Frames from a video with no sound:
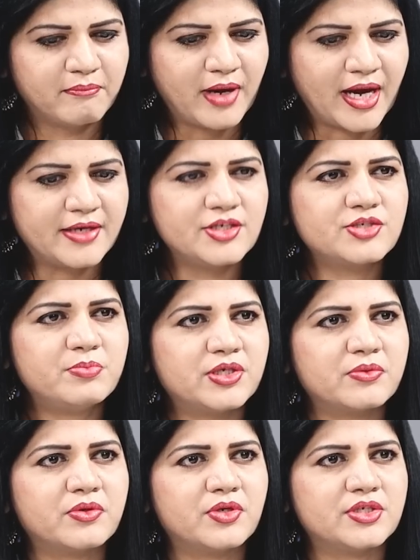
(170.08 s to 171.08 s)

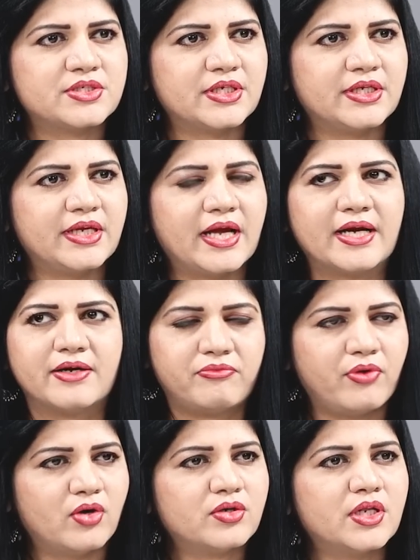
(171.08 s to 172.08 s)
మేనేజ్మెంట్ గురించి అండ్
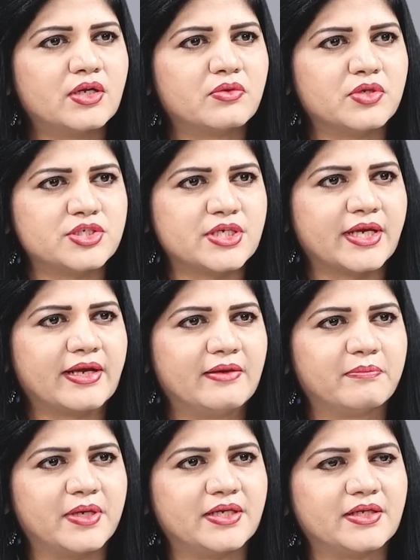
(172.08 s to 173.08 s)
ఫౌండర్ గురించి
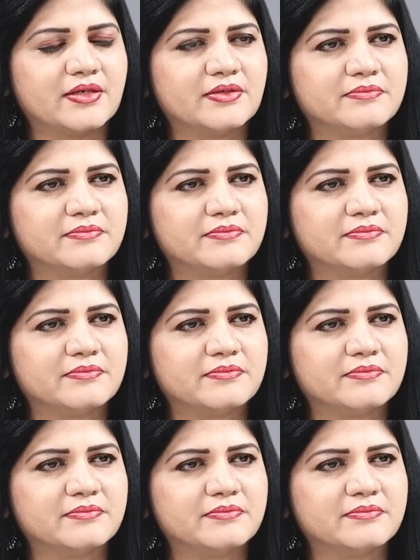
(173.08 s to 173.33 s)
కంప్లీట్గా